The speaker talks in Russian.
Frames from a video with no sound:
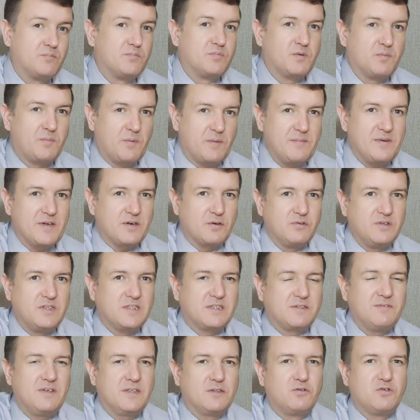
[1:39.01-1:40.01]
к примеру,
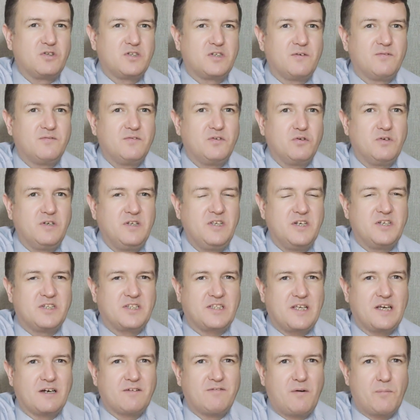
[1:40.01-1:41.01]
несведущим в
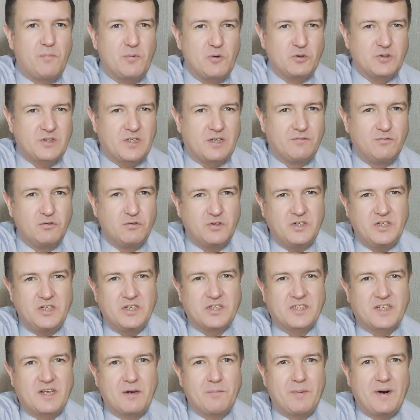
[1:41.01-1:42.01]
юридических вопросах, в
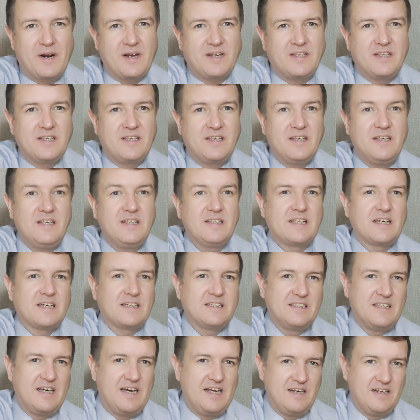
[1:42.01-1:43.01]
юридической практике и
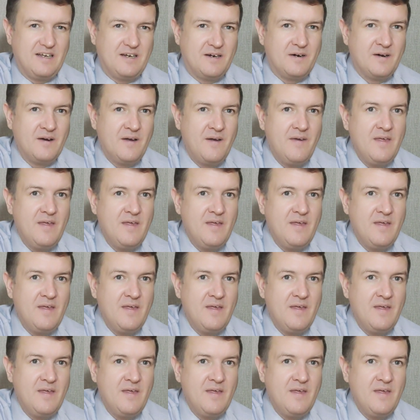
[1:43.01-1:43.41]
так далее.